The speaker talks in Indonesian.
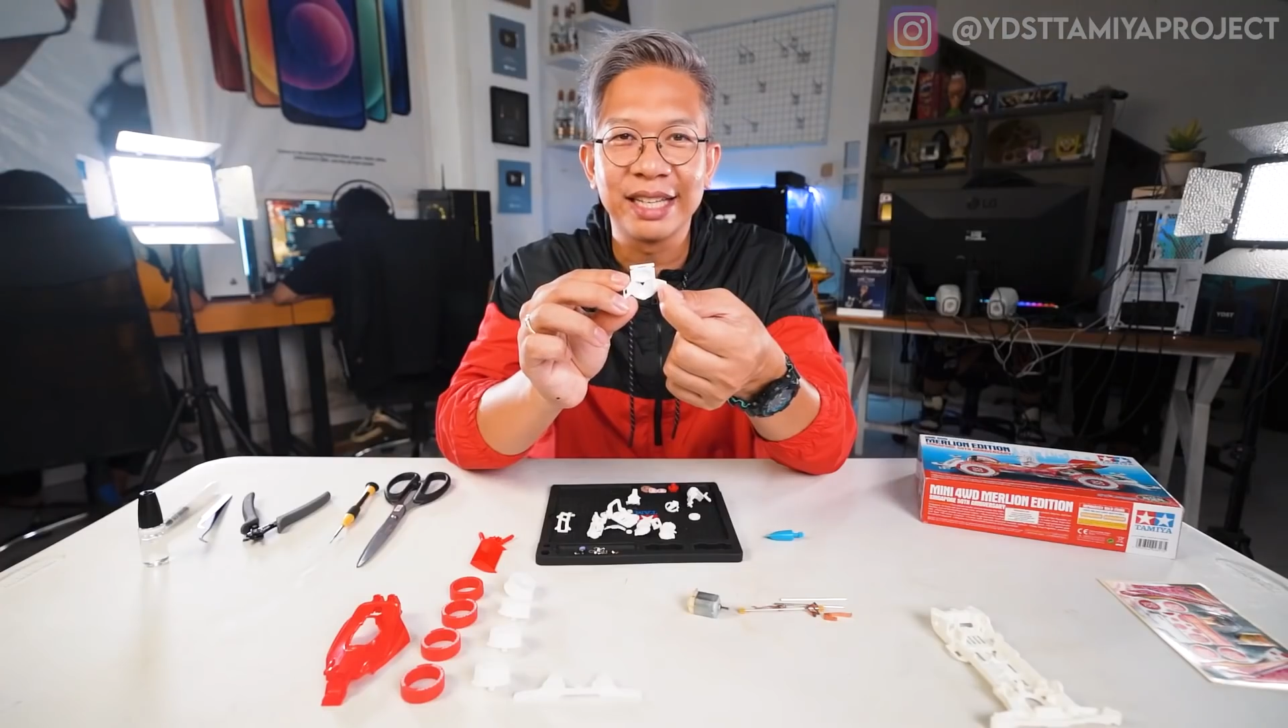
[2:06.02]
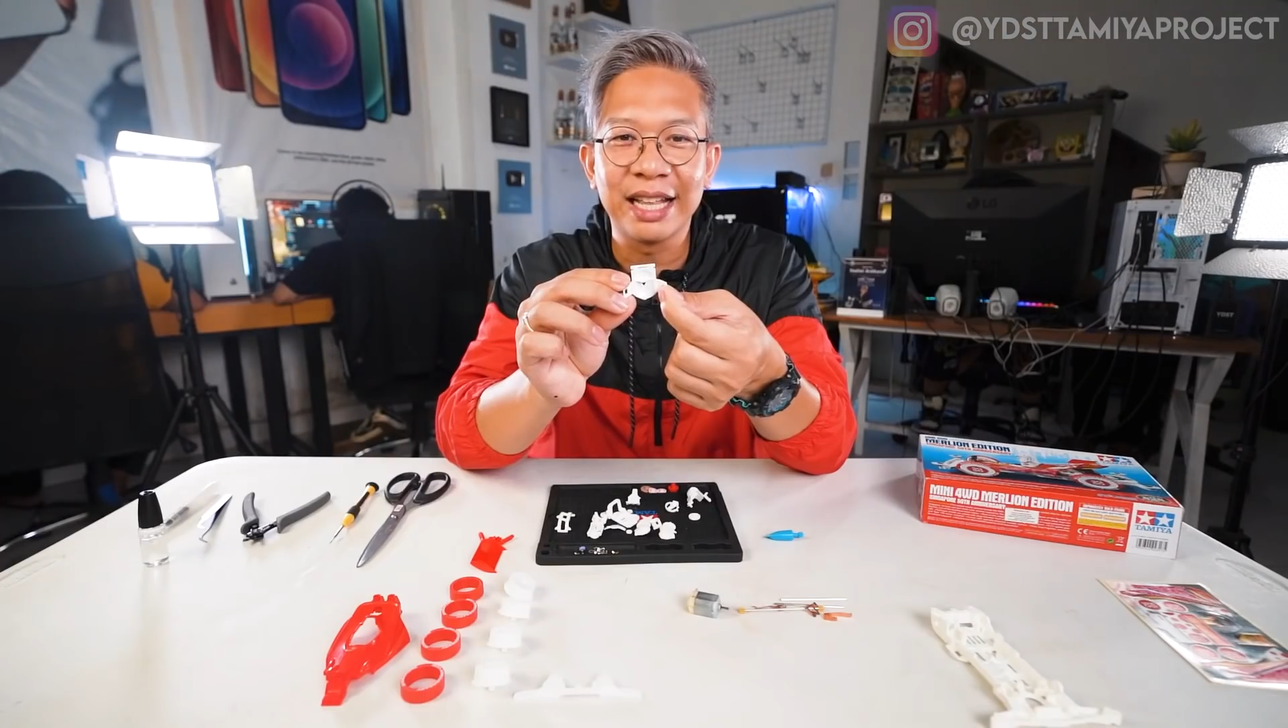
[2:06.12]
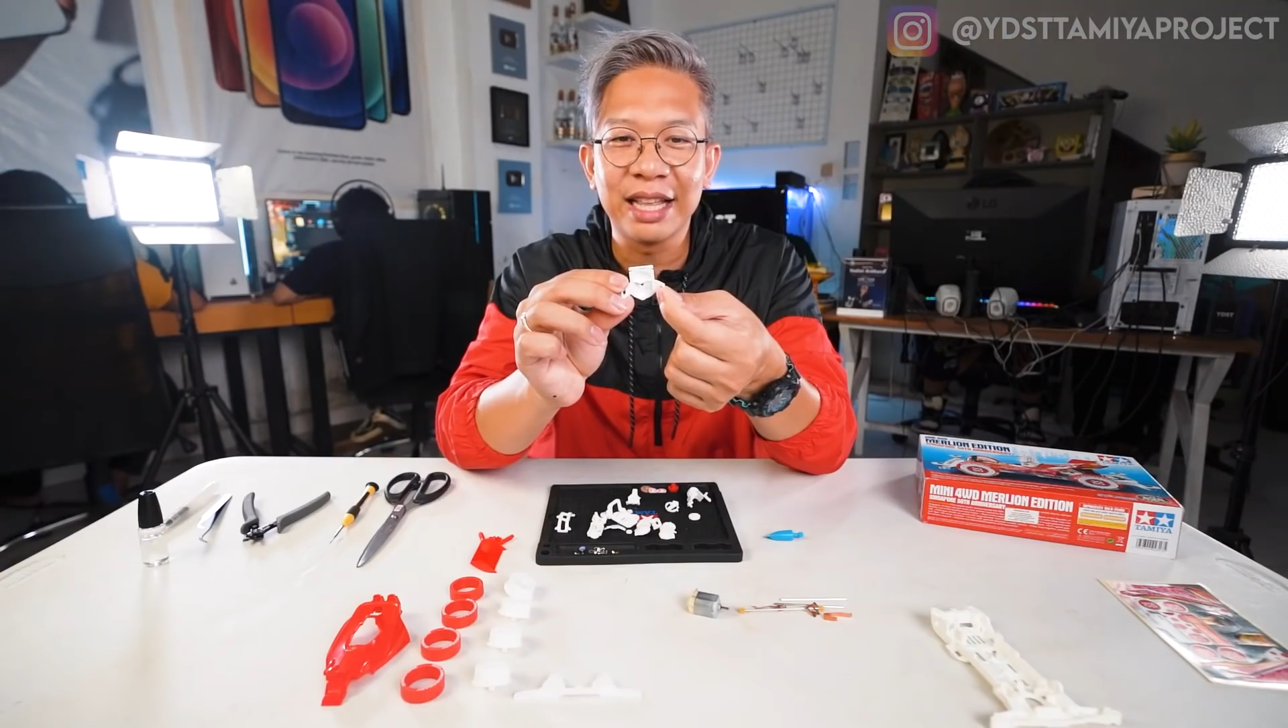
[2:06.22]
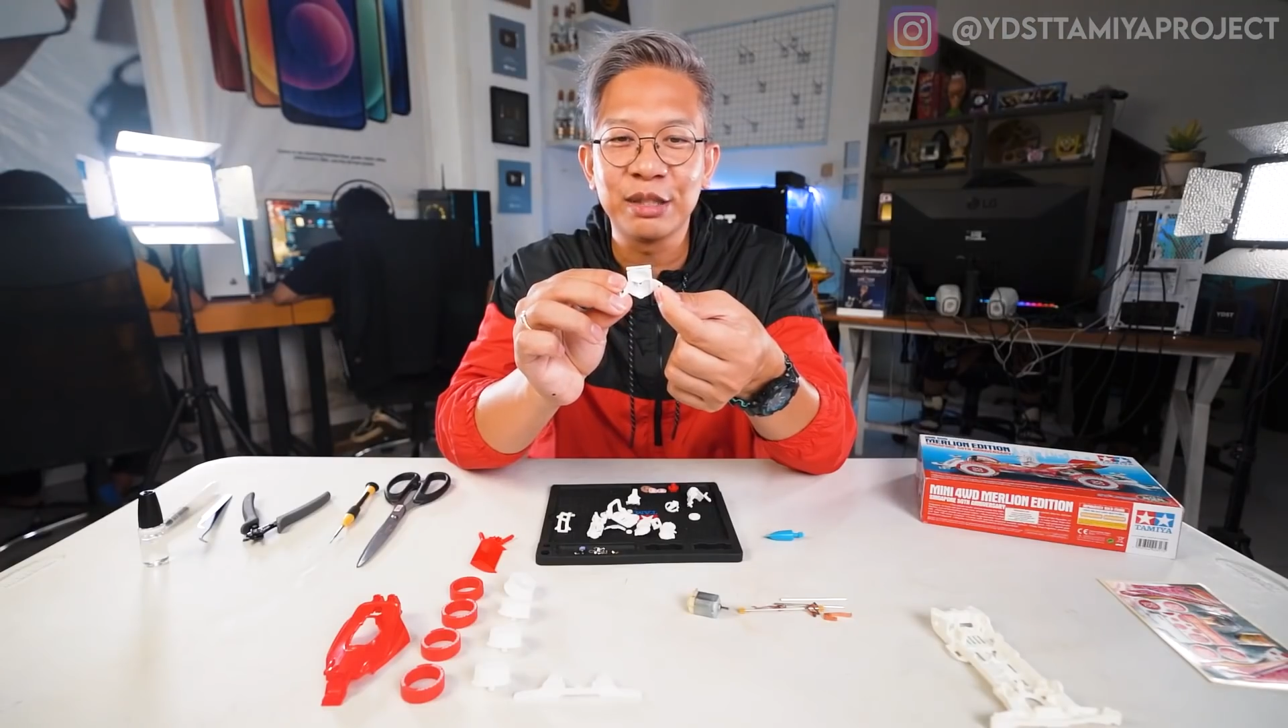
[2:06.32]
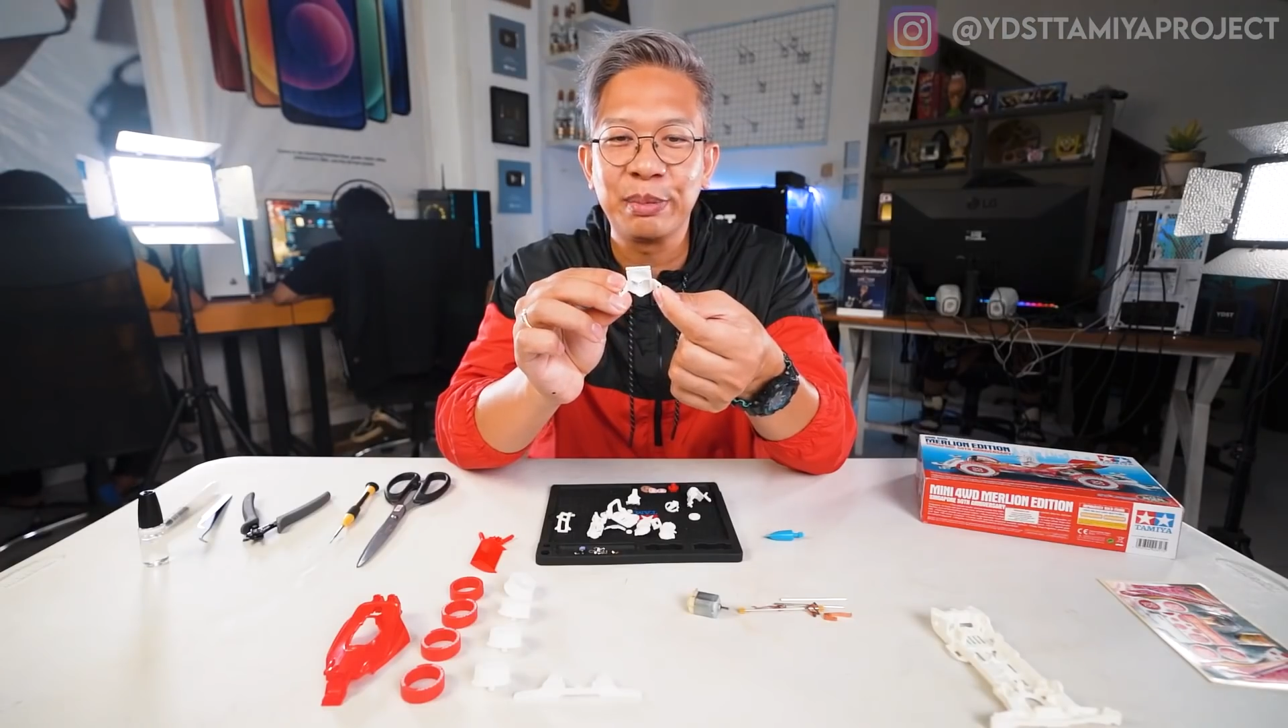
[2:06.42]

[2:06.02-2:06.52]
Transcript: Ternyata